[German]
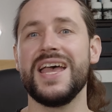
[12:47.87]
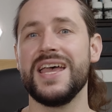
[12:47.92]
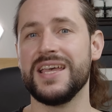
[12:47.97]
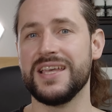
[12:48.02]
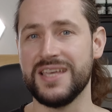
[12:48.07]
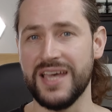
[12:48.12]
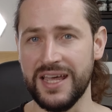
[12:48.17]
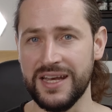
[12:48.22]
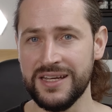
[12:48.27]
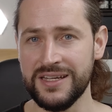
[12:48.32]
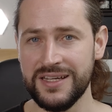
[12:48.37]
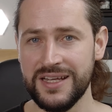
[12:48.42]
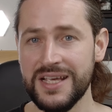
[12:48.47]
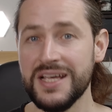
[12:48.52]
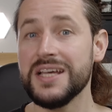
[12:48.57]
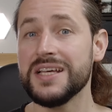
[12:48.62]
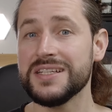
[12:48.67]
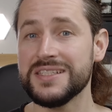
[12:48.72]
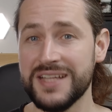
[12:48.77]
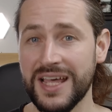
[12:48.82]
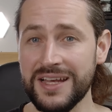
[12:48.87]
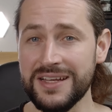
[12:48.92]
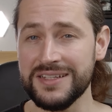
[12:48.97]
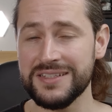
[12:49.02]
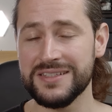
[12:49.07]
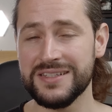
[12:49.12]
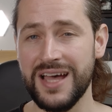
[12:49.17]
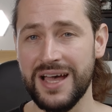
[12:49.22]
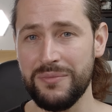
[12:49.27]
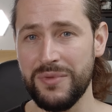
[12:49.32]
Again.
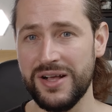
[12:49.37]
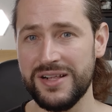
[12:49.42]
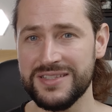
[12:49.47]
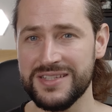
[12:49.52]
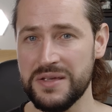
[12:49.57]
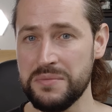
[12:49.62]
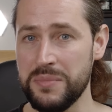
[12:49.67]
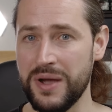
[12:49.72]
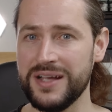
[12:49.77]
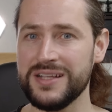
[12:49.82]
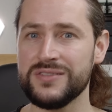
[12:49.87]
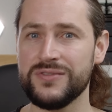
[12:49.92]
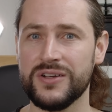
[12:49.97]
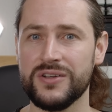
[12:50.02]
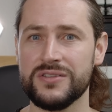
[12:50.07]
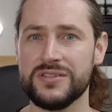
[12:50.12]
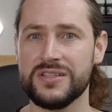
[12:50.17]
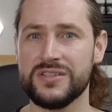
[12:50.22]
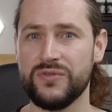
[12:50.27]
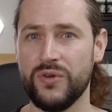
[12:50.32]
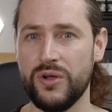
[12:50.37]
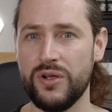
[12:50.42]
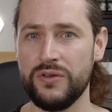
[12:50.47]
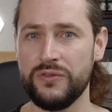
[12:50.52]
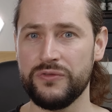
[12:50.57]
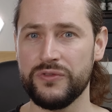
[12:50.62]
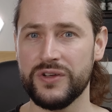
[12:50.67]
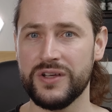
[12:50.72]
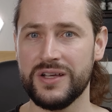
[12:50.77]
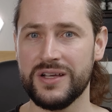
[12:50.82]
Denn damals im Mai
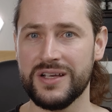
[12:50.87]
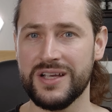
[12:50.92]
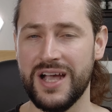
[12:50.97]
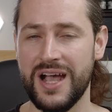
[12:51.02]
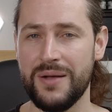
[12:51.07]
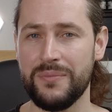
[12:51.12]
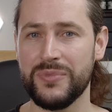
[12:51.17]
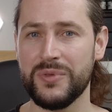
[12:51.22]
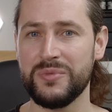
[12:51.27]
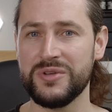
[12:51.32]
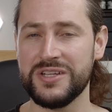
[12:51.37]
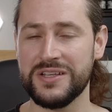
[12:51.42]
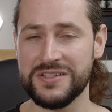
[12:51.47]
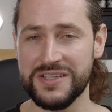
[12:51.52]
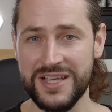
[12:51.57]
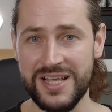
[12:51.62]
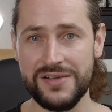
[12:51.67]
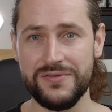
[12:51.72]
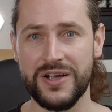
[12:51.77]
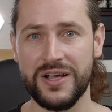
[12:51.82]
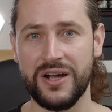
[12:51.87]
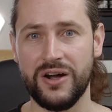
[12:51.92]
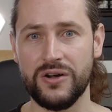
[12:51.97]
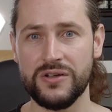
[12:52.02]
2012 äh, kam nämlich das Regelwerk